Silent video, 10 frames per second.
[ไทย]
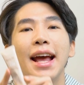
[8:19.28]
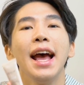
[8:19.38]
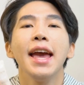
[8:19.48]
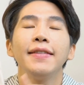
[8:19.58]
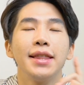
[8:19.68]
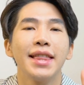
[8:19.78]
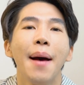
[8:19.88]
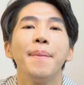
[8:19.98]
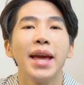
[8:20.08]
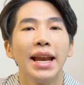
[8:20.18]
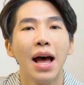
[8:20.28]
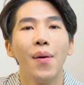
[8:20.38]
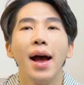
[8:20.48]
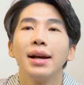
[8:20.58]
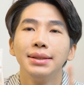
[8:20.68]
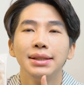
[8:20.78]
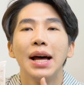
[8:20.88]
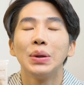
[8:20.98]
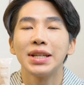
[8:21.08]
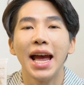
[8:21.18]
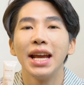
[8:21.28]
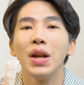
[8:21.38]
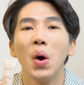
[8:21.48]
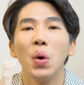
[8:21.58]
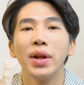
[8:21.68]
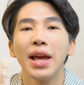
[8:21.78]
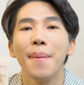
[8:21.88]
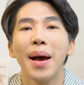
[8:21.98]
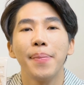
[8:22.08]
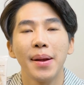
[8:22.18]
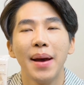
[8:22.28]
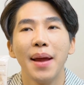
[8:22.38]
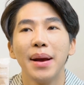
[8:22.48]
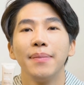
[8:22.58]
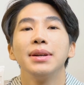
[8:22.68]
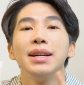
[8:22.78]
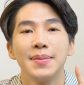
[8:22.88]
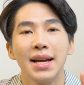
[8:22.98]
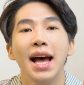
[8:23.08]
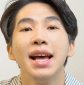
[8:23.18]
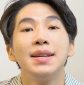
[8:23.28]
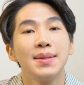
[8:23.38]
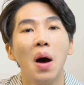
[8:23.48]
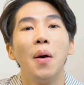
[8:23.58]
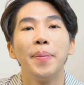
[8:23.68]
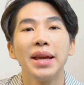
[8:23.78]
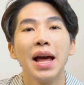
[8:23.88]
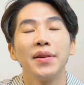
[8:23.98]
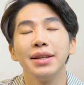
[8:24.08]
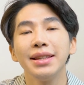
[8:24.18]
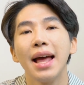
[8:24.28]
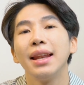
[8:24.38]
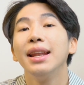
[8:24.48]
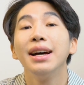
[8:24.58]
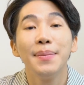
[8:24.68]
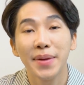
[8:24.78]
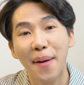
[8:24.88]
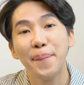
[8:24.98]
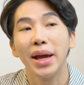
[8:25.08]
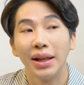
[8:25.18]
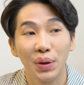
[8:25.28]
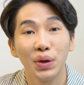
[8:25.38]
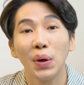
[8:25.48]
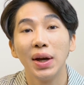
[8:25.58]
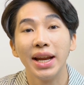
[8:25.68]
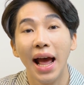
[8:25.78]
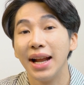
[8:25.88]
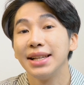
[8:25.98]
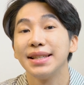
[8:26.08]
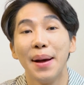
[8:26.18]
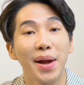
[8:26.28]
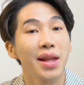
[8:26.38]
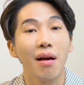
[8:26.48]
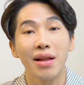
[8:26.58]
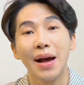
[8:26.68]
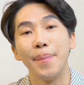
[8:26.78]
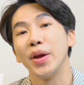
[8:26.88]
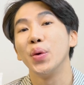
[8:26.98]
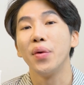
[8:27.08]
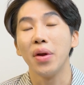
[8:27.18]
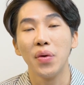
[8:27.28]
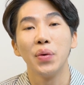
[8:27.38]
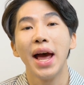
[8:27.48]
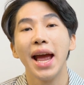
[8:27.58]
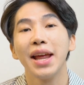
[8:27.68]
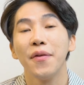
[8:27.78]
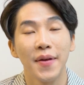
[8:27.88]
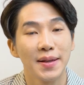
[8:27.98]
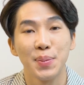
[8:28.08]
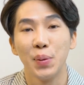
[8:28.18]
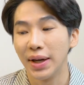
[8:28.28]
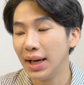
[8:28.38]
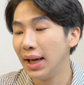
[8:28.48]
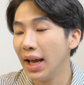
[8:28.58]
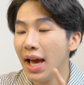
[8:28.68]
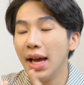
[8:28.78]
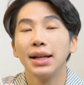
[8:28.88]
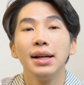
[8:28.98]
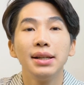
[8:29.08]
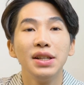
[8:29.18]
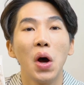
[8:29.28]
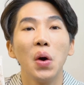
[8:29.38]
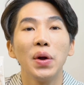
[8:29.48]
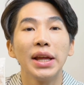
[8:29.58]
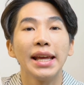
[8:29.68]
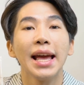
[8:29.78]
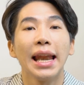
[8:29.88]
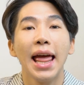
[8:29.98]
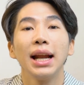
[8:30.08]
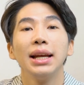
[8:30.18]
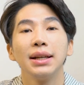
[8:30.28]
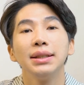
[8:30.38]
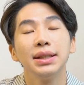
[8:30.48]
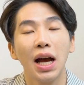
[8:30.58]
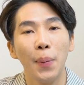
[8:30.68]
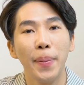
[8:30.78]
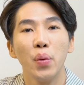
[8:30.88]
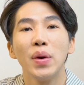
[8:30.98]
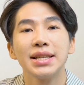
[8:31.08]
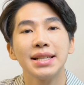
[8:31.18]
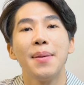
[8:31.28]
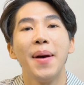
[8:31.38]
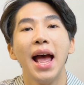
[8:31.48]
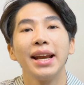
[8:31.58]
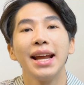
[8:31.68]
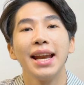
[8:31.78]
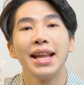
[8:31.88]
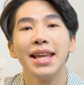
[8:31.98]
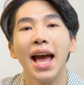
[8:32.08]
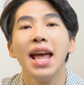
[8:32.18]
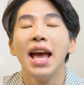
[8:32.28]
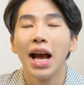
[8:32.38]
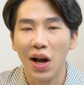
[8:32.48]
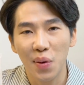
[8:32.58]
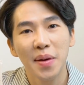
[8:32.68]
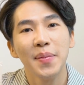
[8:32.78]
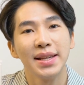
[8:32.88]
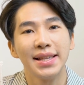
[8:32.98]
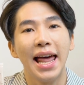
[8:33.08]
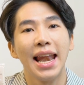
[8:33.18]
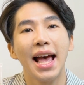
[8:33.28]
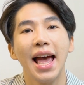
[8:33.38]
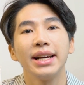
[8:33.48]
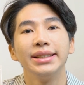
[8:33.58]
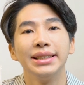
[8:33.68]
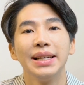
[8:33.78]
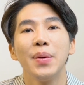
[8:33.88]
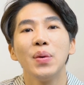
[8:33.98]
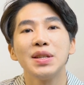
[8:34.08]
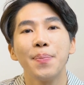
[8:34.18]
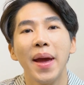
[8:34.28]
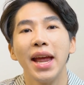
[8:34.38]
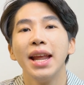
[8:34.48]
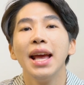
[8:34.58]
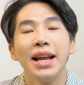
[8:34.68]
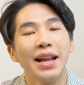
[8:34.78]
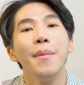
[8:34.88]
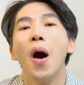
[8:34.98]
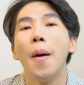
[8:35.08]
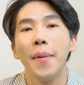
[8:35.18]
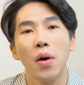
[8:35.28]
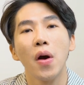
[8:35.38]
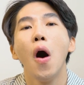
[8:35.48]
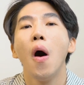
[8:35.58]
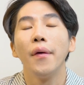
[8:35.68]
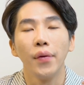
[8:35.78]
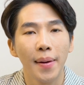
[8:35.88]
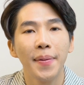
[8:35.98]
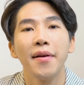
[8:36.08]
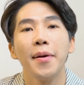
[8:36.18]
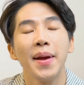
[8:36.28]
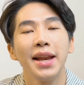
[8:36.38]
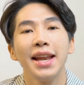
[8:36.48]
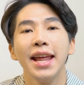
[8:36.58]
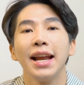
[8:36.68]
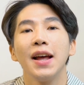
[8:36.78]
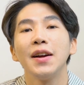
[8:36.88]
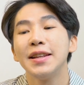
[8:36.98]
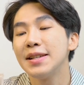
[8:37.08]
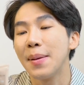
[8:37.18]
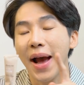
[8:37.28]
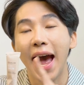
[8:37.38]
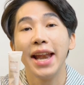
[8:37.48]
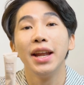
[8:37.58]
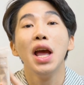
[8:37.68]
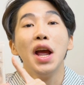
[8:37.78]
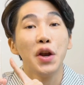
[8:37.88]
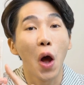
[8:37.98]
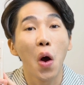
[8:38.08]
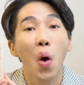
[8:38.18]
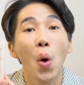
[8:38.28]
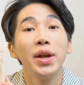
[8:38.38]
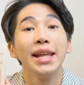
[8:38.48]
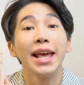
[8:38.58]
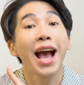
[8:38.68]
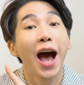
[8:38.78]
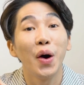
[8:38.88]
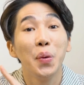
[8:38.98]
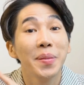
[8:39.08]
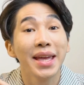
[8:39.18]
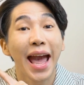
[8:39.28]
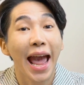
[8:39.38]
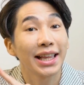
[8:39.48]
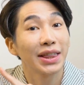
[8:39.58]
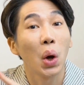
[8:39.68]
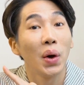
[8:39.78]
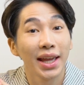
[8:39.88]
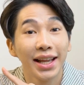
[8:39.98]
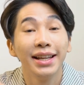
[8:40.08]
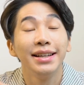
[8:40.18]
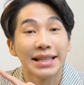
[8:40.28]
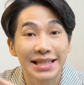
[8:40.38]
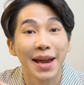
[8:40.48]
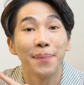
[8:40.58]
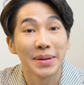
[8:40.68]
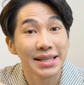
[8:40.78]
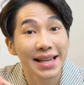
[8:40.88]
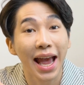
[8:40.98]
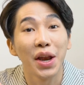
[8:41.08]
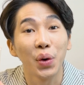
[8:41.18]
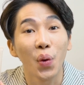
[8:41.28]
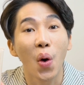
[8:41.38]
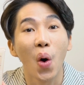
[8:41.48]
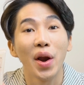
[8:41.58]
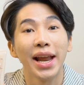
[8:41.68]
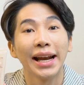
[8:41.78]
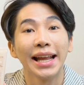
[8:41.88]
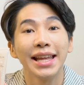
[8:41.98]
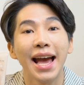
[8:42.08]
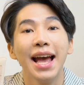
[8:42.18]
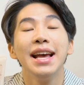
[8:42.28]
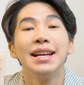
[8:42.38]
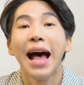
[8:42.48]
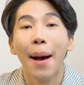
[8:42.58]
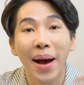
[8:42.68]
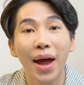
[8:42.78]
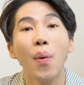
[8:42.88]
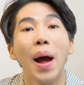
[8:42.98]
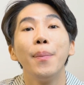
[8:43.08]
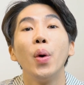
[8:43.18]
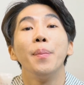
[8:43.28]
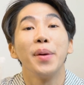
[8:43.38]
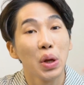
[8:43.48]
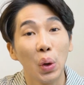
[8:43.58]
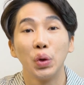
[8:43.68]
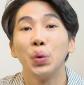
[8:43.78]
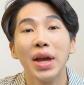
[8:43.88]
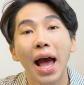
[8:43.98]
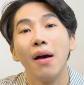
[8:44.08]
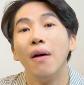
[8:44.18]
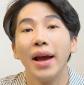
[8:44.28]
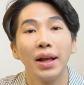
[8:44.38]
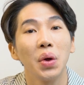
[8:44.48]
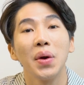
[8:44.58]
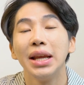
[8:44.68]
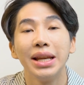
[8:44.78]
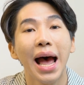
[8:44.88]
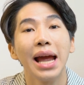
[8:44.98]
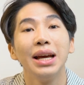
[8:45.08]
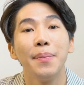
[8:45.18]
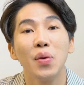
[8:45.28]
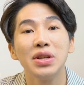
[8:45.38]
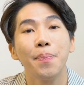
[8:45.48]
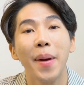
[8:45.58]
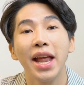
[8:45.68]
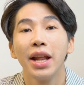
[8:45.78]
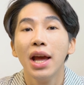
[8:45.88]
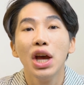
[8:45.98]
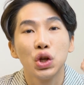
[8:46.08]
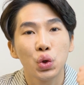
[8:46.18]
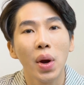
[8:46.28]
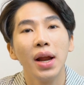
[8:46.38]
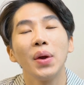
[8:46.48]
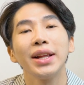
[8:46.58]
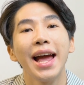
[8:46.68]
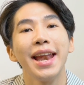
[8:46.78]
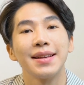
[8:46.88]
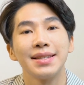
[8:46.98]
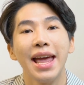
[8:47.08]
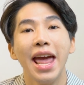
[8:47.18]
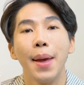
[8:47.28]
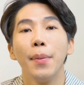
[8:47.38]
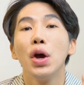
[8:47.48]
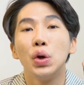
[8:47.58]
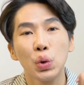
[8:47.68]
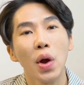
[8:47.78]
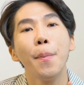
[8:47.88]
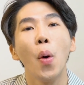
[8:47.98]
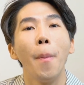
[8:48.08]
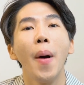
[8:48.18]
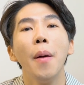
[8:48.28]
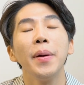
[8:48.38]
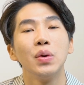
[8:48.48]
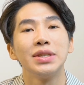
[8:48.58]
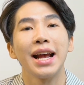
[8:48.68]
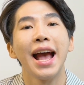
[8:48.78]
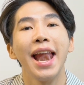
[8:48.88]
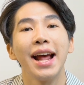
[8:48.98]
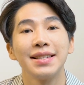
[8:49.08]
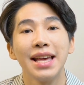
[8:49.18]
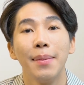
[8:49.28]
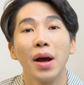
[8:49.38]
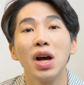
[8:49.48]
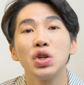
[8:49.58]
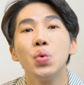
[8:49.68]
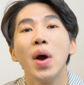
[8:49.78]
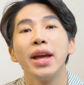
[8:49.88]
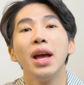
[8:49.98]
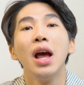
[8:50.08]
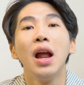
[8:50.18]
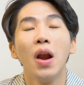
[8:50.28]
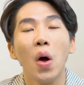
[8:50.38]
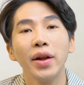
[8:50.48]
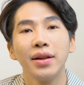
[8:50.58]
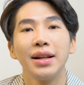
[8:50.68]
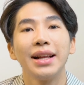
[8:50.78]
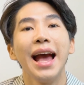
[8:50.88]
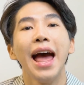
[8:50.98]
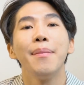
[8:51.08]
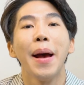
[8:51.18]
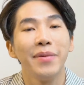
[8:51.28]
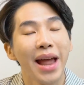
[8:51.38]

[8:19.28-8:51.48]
ถ้าใครติดตามเพจเราอะคือเราใช้น้องคนนี้มาประมาณแบบเกือบจะ2 ปีแล้วตั้งแต่เริ่มทำเพจต้นๆเลยนะสามารถย้อนกลับไปดูรีวิวได้ใน Facebook ได้เลยก็คือน้องคนนี้อย่างแรกเลยก็คือเขาเป็นเวชสำอางดังนั้นเนี่ยเขาไม่มีสารระคายเคืองเลยไม่ว่าจะเป็นน้ำหอมแอลกอฮอล์หรือว่าพาราเบนนั่นเองแล้วก็ที่สำคัญน้องคนนี้เขามีเอ็กโตอินถึง7% ทุกคนดังนั้นเนี่ยสามารถหวังผลประโยชน์ทุกอย่างของเอ็กโตอินได้เลยไม่ว่าจะเป็นช่วยลดการอักเสบช่วยปกป้องผิวจากการอักเสบแล้วก็ช่วยลดการแบบ